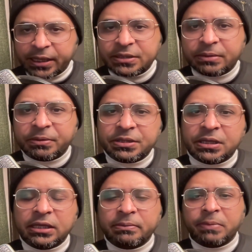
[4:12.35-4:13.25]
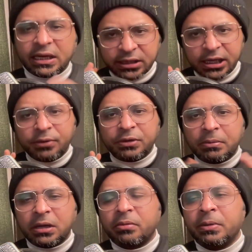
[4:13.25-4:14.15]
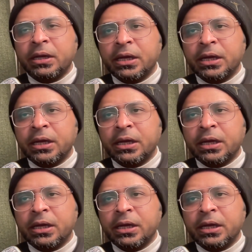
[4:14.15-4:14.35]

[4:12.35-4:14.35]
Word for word: किए हैं सबके साथ बात की है उनके बारे में